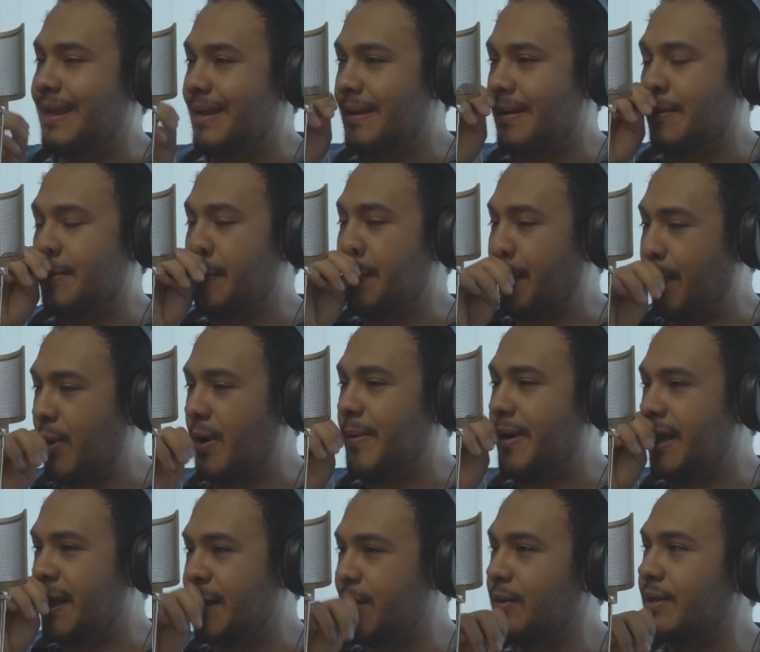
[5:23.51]
Eh,
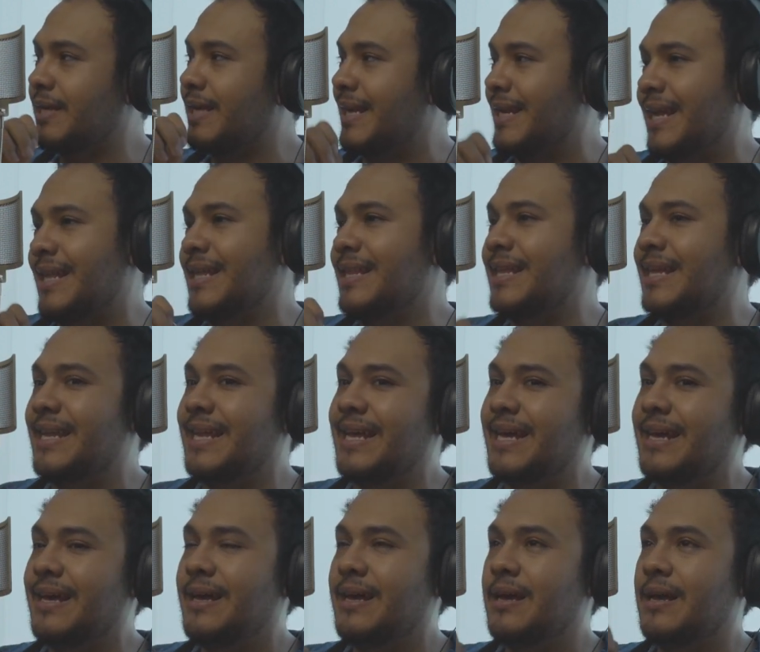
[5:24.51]
prueba de eso es que nadie
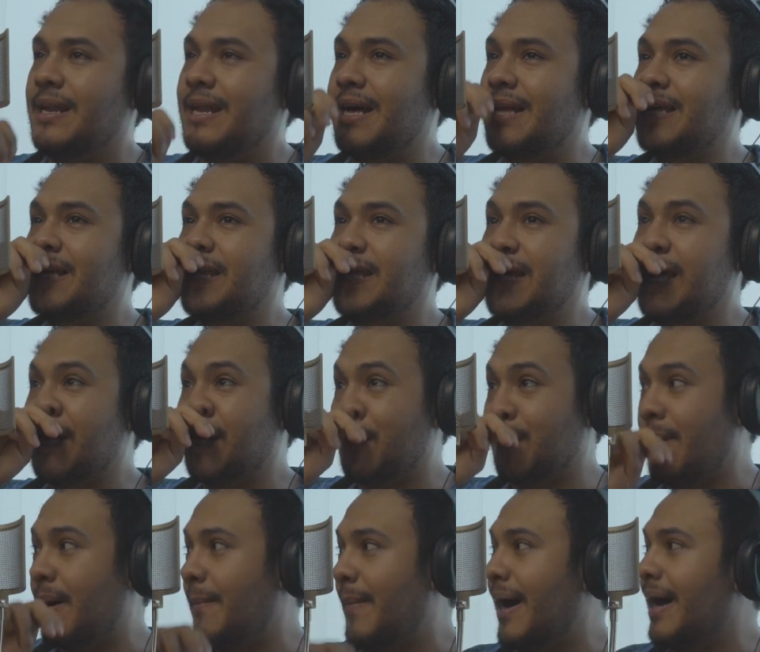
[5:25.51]
tiene. Nadie sigue a su
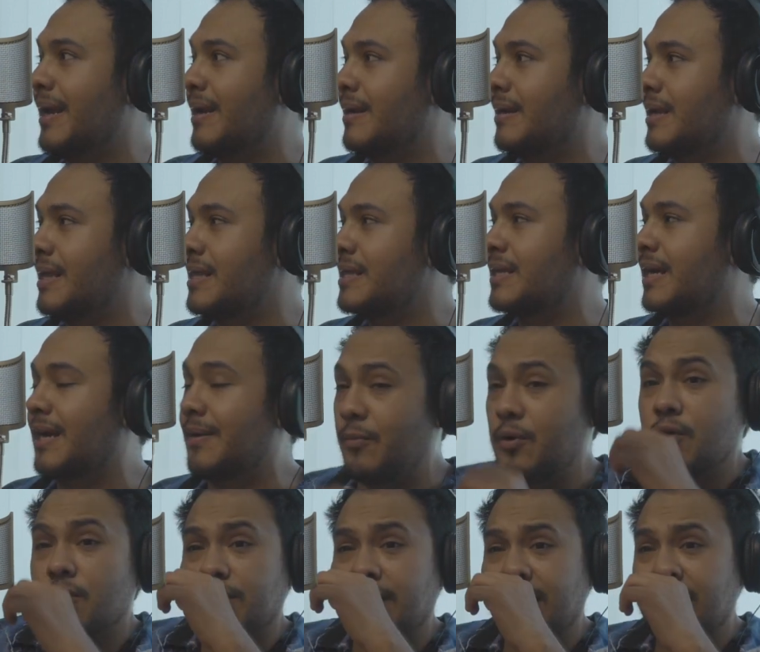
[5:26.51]
mamá en Instagram.
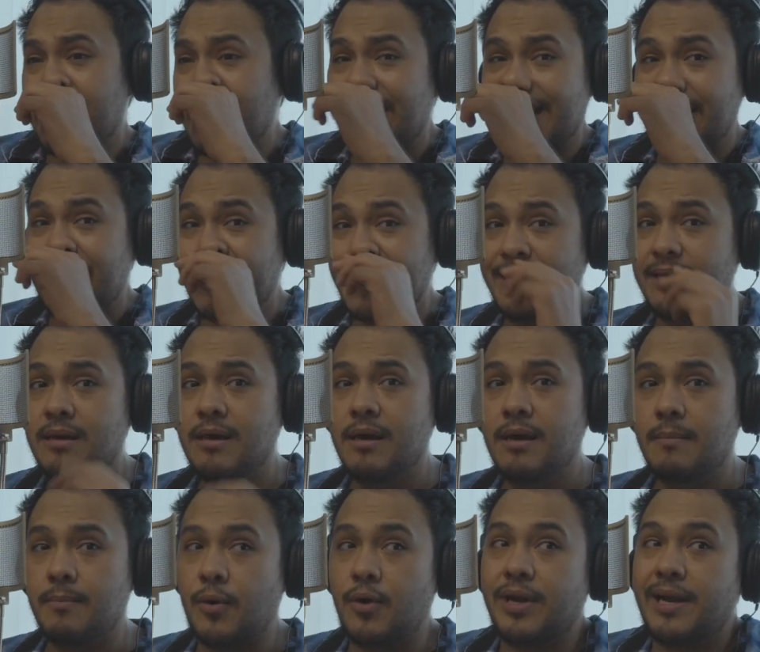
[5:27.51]
Bueno, hay, quien sí,
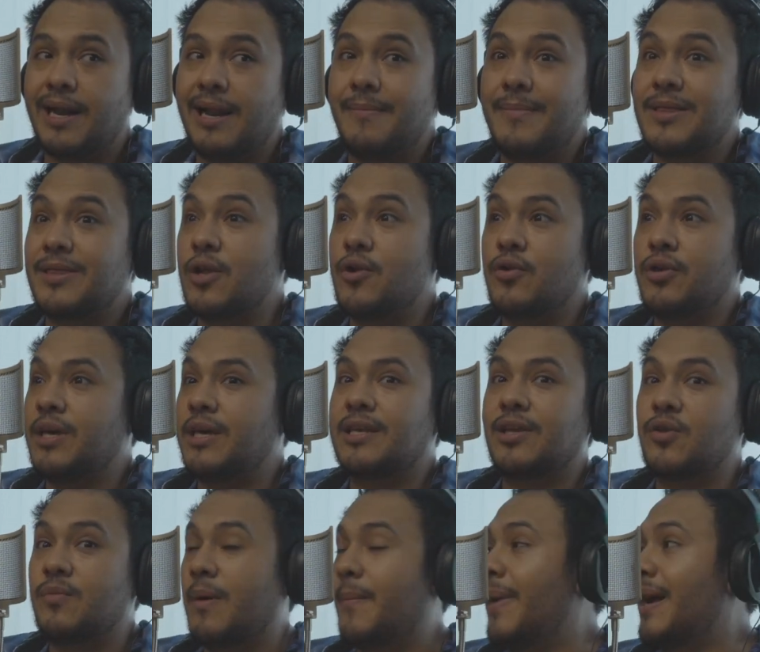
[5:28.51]
pero generalmente no sigues
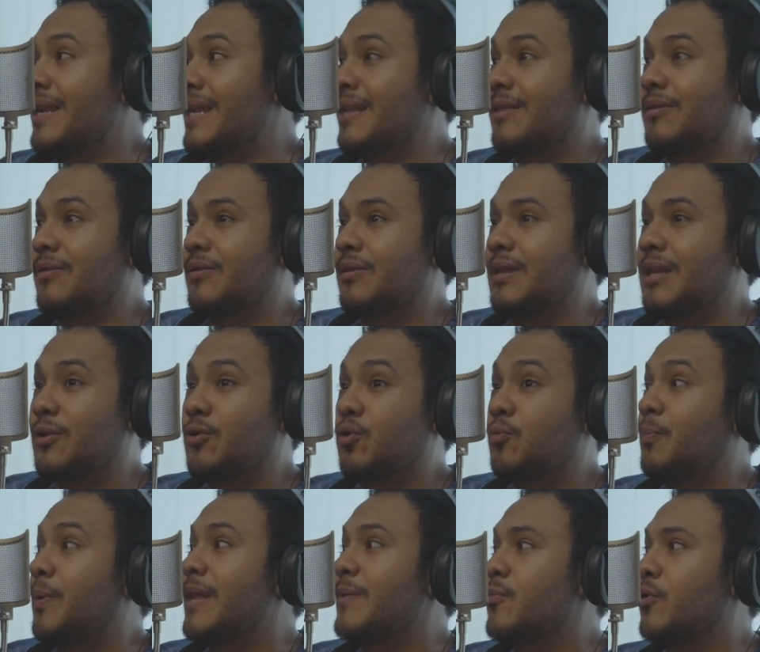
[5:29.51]
a tu mamá ni a, ni tus
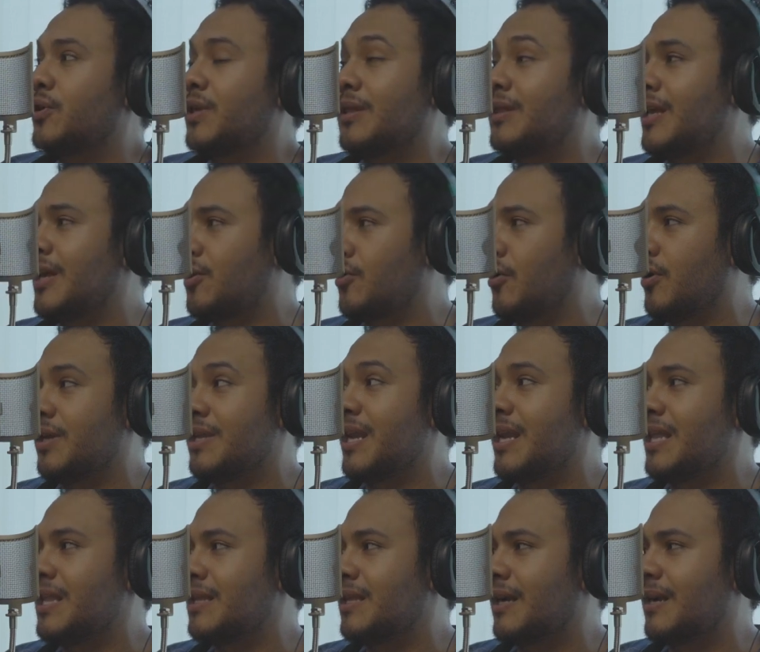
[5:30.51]
primos en TikTok ni
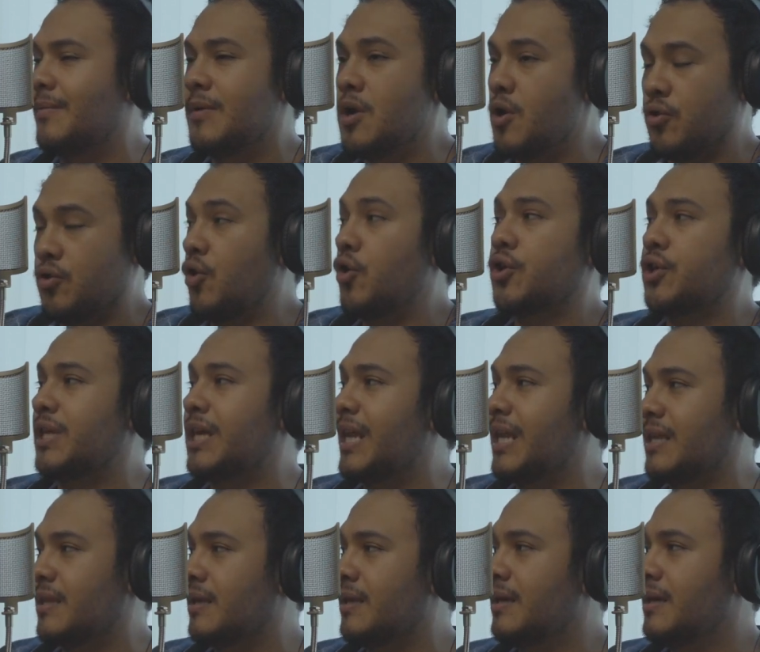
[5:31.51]
en Instagram. No los
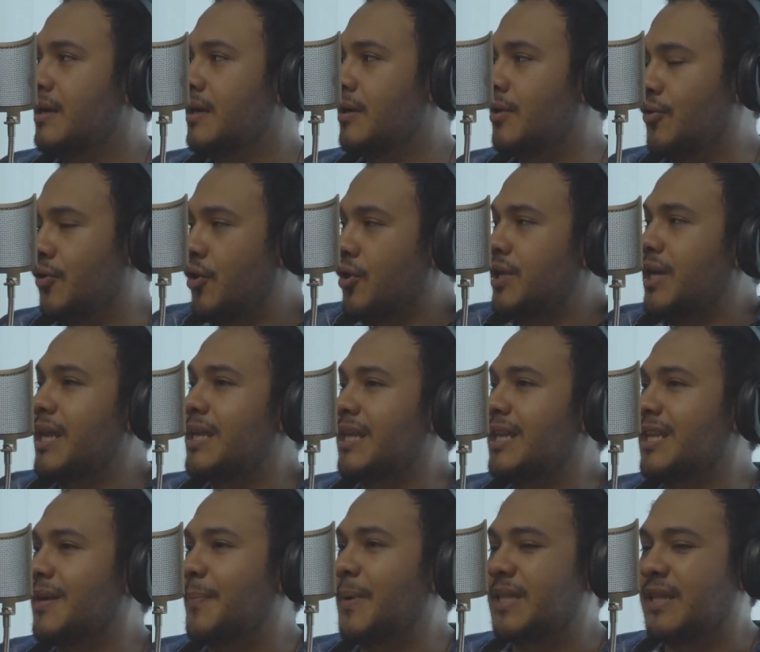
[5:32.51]
quieres no los quieres en
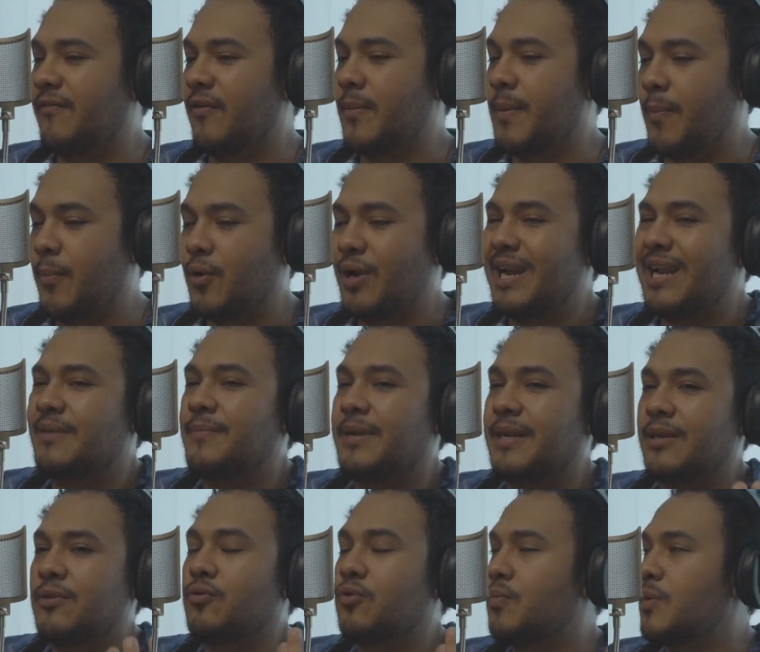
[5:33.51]
esa plataforma, ¿por qué les
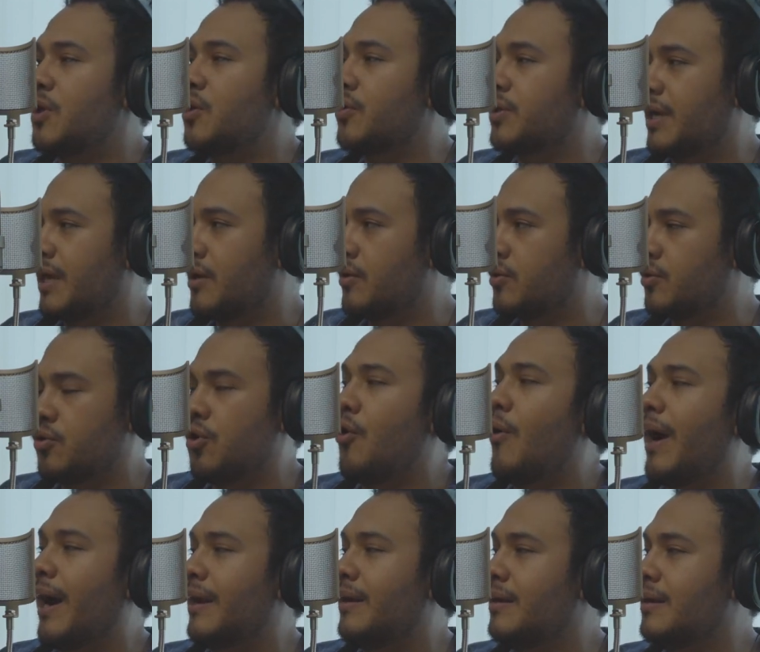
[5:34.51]
mandas sus videos a ellos? No
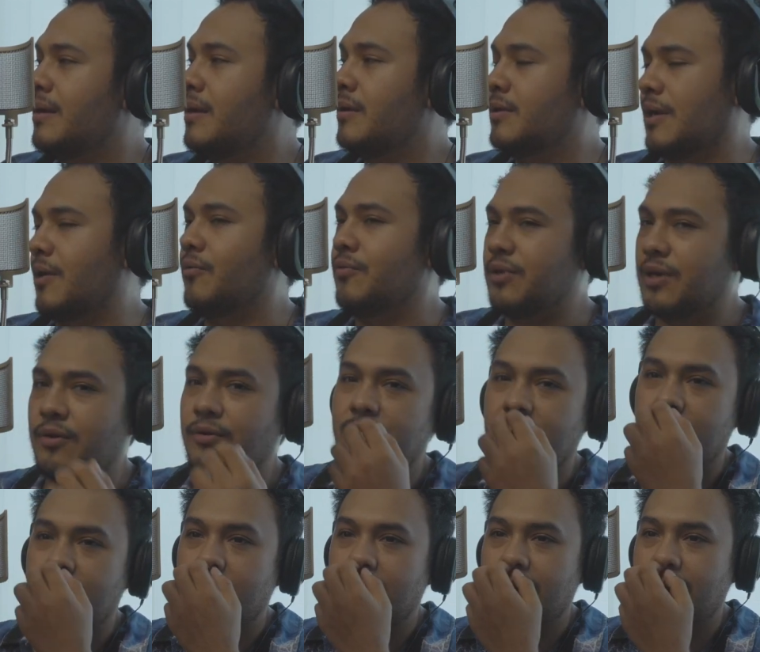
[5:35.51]
lo hagan. O sea, consejo
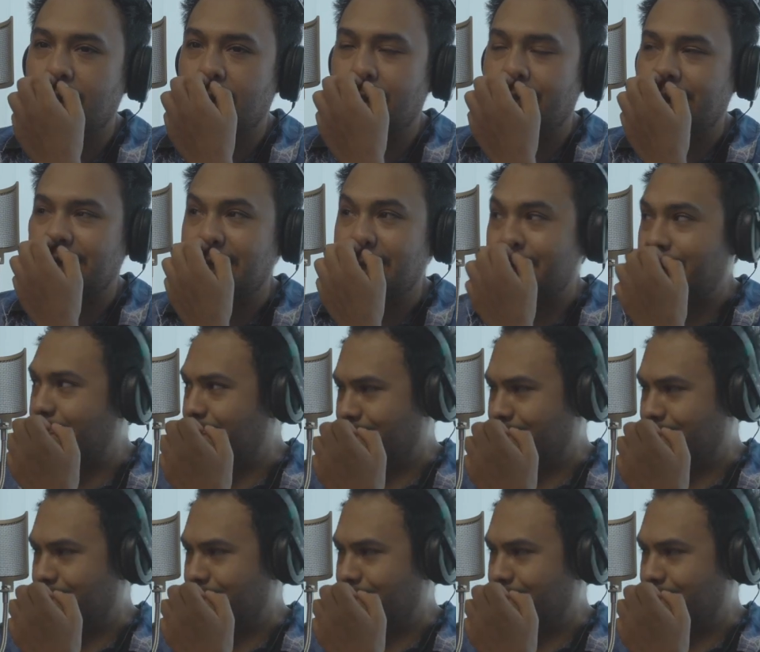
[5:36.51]
de, de, así.